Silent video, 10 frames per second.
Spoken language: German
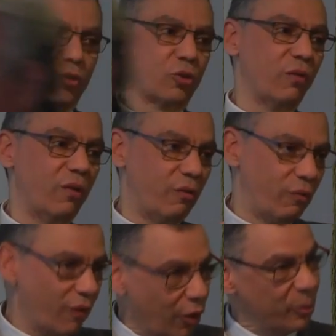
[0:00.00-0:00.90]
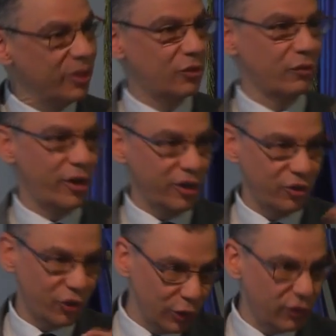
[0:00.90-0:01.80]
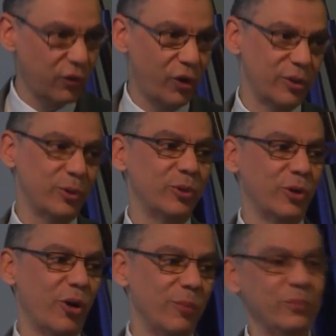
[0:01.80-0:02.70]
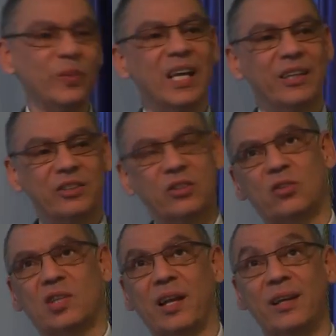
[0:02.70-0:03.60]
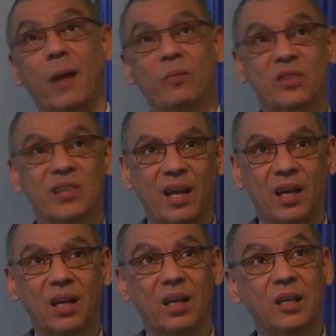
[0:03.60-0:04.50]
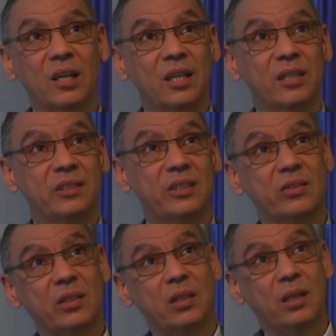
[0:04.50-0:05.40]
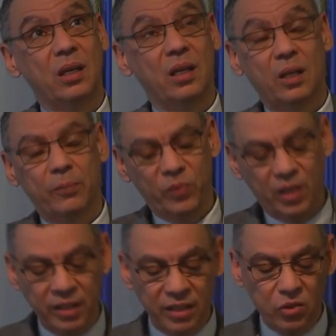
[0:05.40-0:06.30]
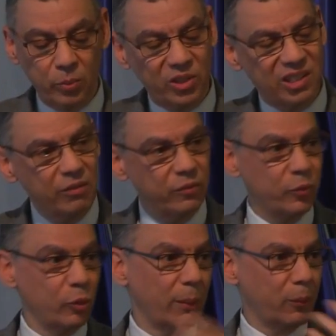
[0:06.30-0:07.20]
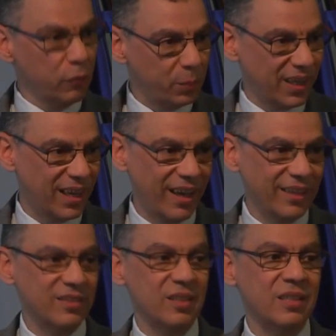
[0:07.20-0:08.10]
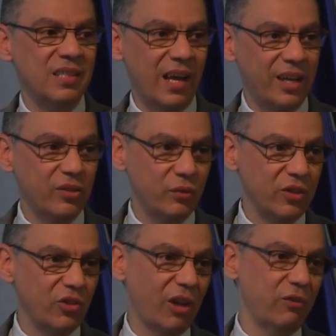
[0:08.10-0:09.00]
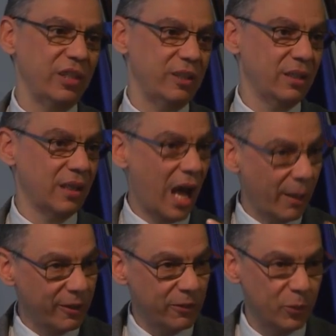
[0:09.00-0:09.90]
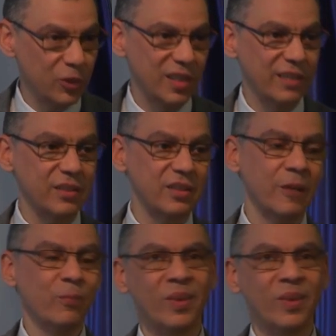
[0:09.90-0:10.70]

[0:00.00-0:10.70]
zu, warum ich zu welchen Schlussfolgerungen komme. Das ist sozusagen äh, diese äh, intersubjektiven Überprüfbarkeiten sind ein Teil des wissenschaftlichen Arbeitsprozesses,